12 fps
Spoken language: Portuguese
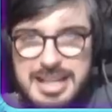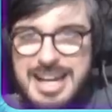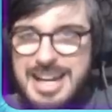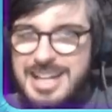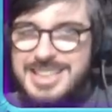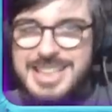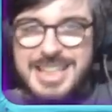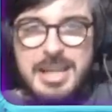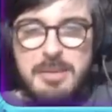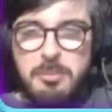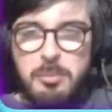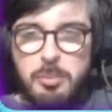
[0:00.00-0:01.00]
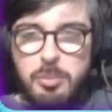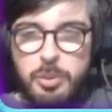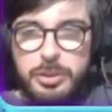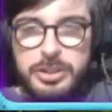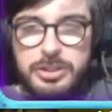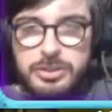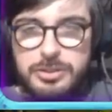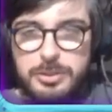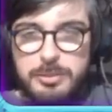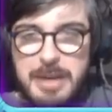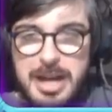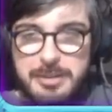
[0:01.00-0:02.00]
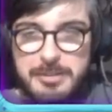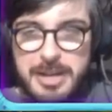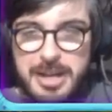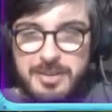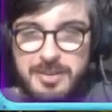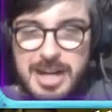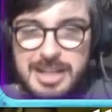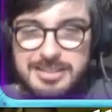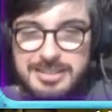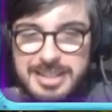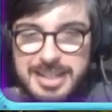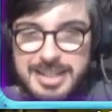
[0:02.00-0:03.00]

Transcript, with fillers: Caralho, isso aqui é muito Mario 64, né,